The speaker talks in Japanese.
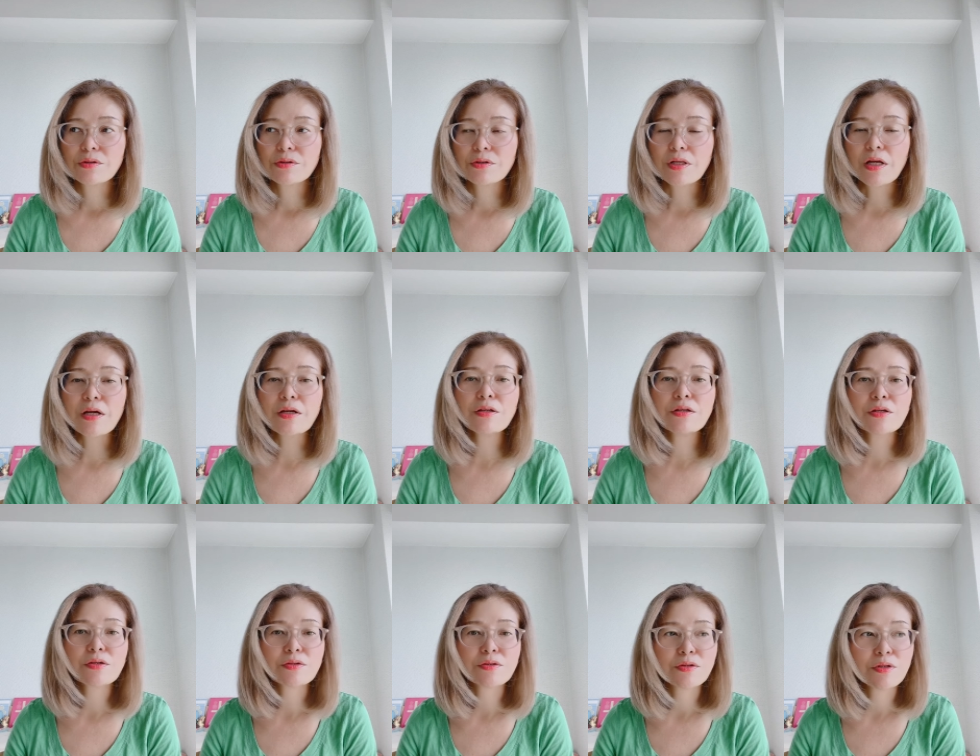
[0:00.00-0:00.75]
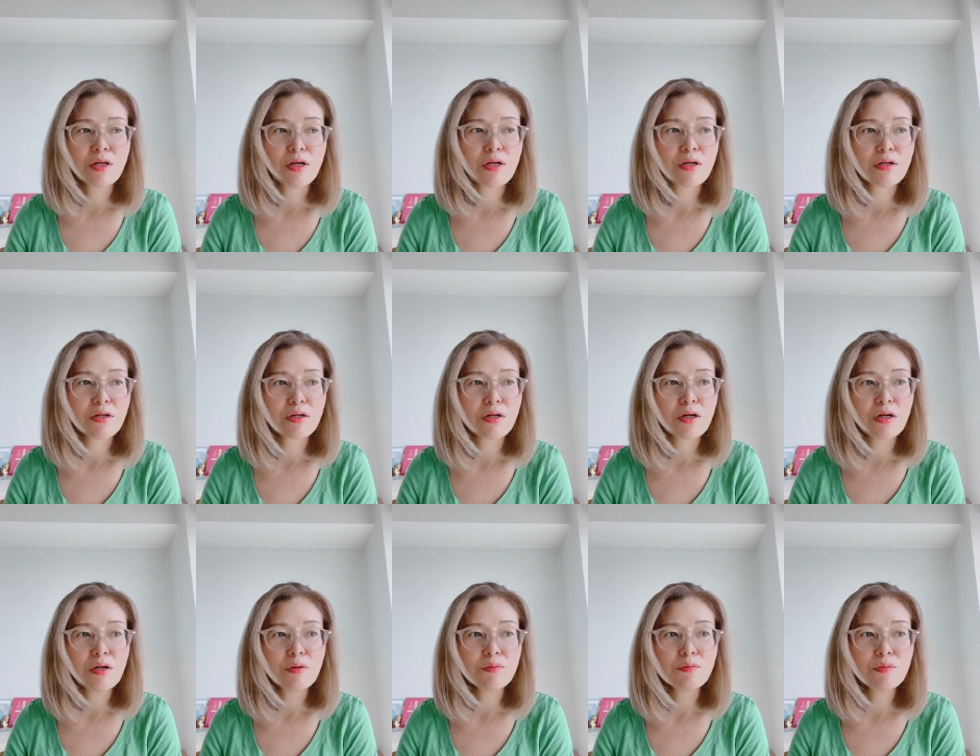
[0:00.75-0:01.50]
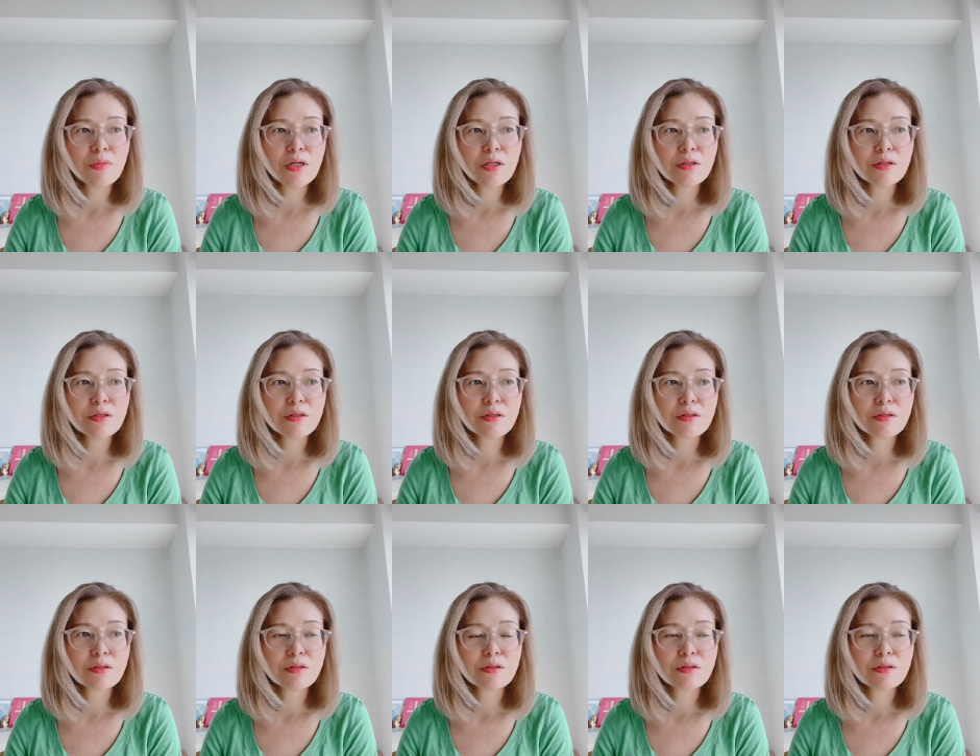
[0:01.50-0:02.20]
ないですねあんまり